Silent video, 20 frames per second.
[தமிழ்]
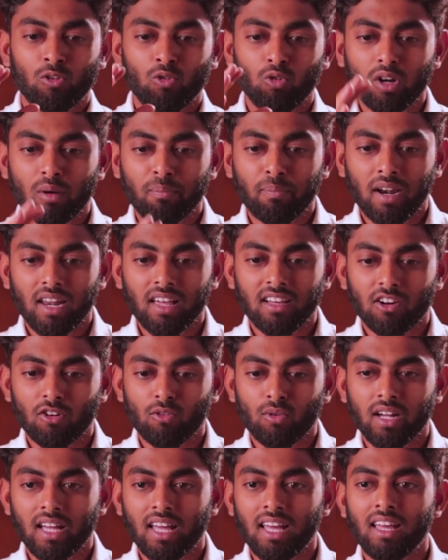கூட
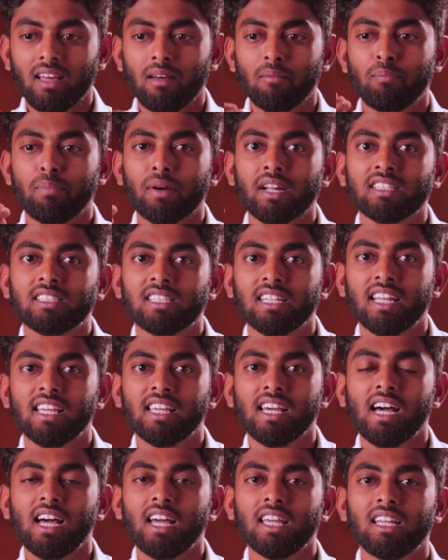பழகிறவங்க
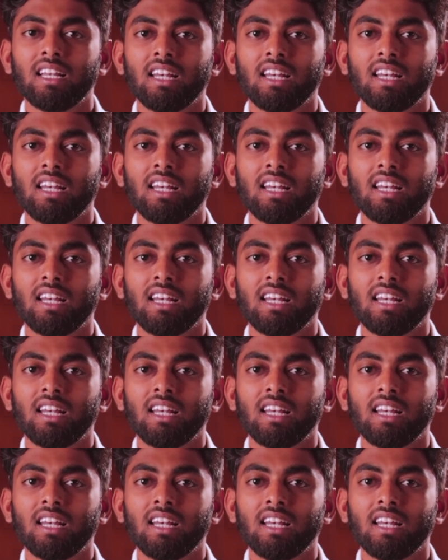பிரச்சனையா